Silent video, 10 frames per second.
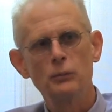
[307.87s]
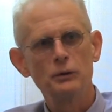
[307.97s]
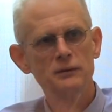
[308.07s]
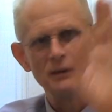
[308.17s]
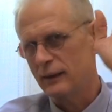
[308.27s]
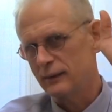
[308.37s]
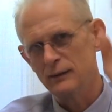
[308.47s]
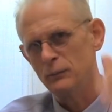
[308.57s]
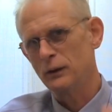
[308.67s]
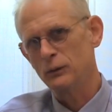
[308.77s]
dopo
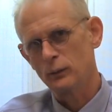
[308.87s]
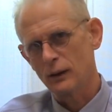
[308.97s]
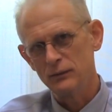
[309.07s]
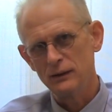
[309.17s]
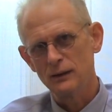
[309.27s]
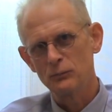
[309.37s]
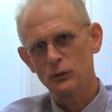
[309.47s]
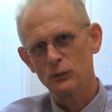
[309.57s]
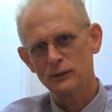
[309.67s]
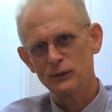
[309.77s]
divertiti per tutta la vita, un
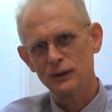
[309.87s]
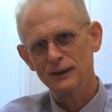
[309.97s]
po' questa è